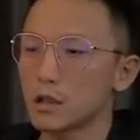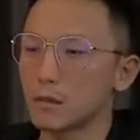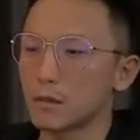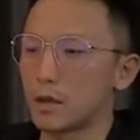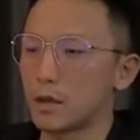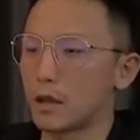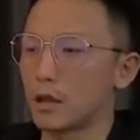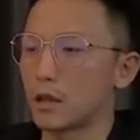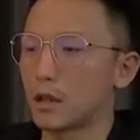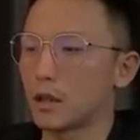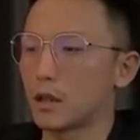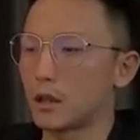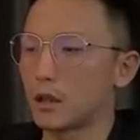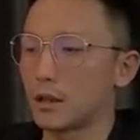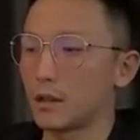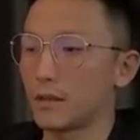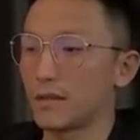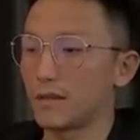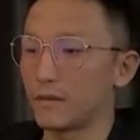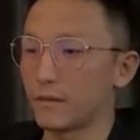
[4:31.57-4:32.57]
第三个重要
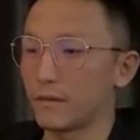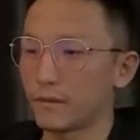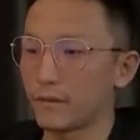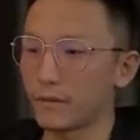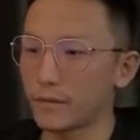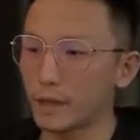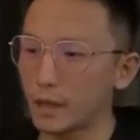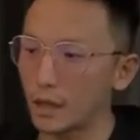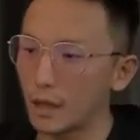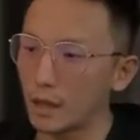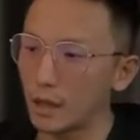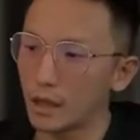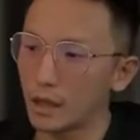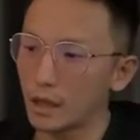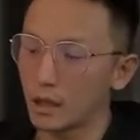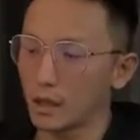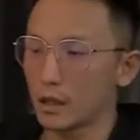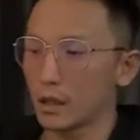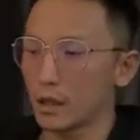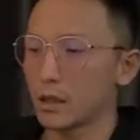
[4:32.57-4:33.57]
渠道是行业
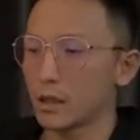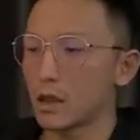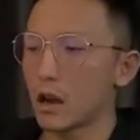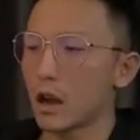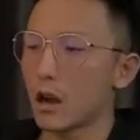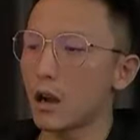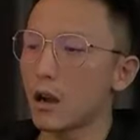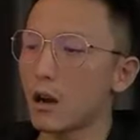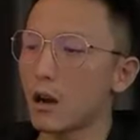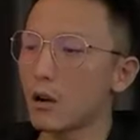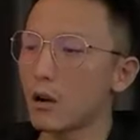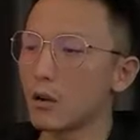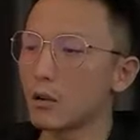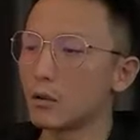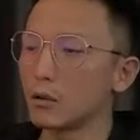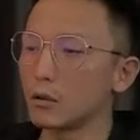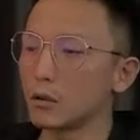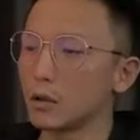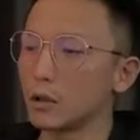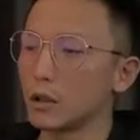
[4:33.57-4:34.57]
论坛，
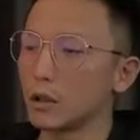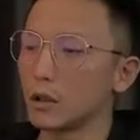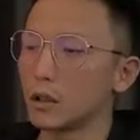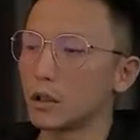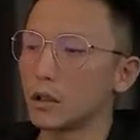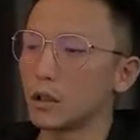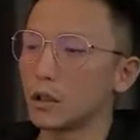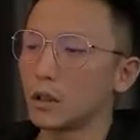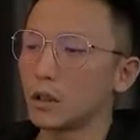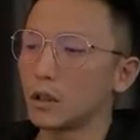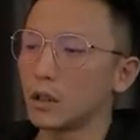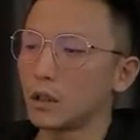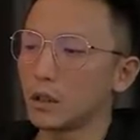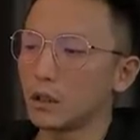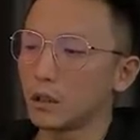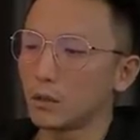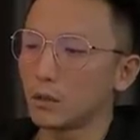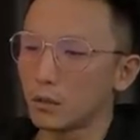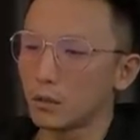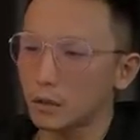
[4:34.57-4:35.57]
既有线下的峰会
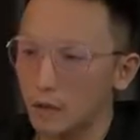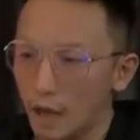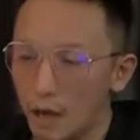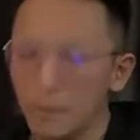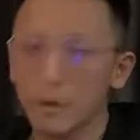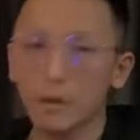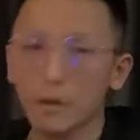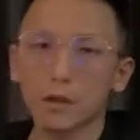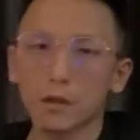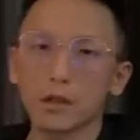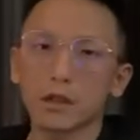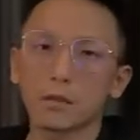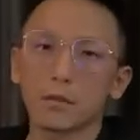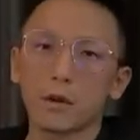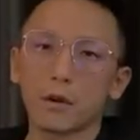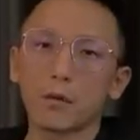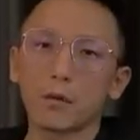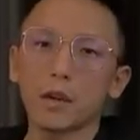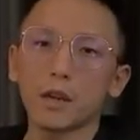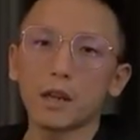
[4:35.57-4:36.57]
沙龙，也包括
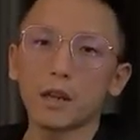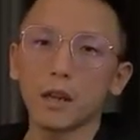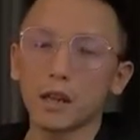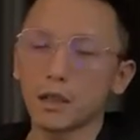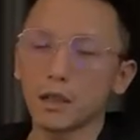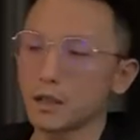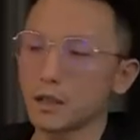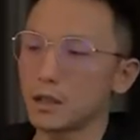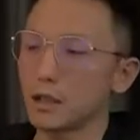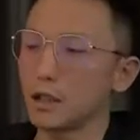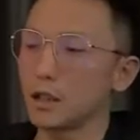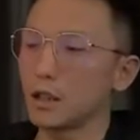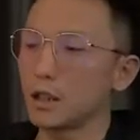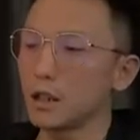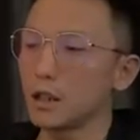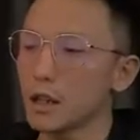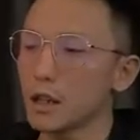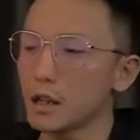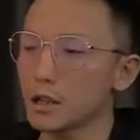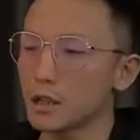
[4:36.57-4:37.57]
线上的社群。
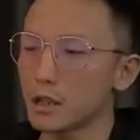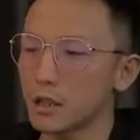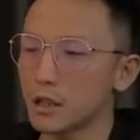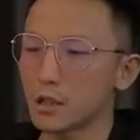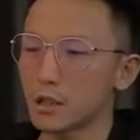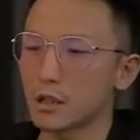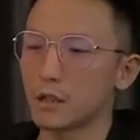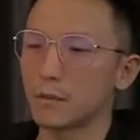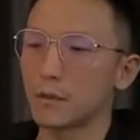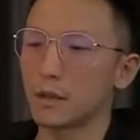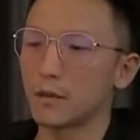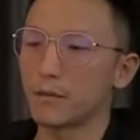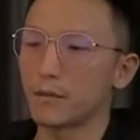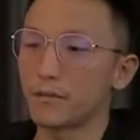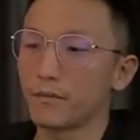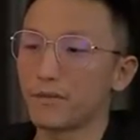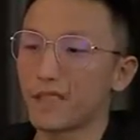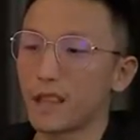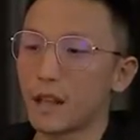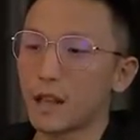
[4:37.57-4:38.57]
作为中层管
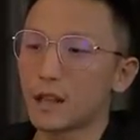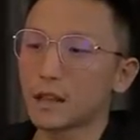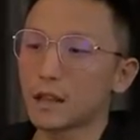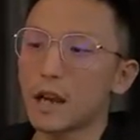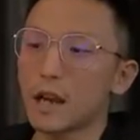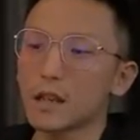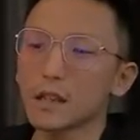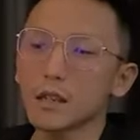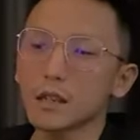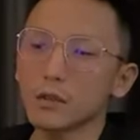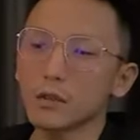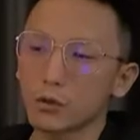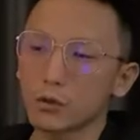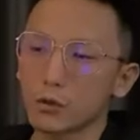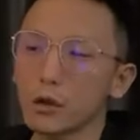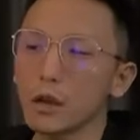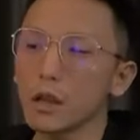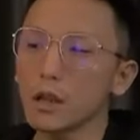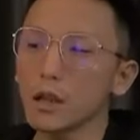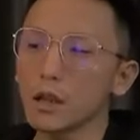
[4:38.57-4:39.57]
理者，你要开
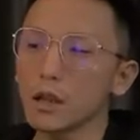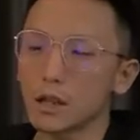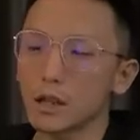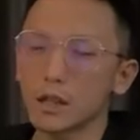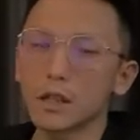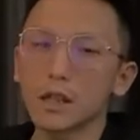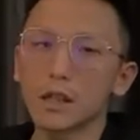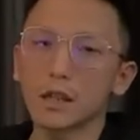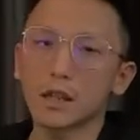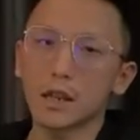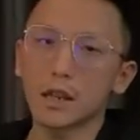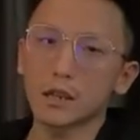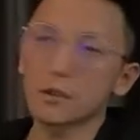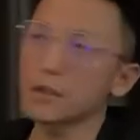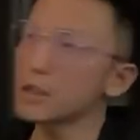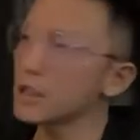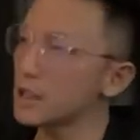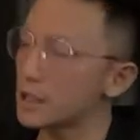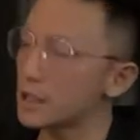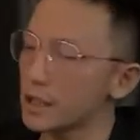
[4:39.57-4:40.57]
始打造自己的行业
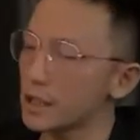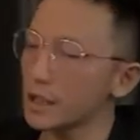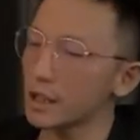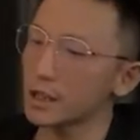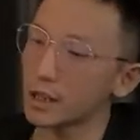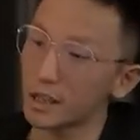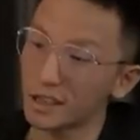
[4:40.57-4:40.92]
影响力了。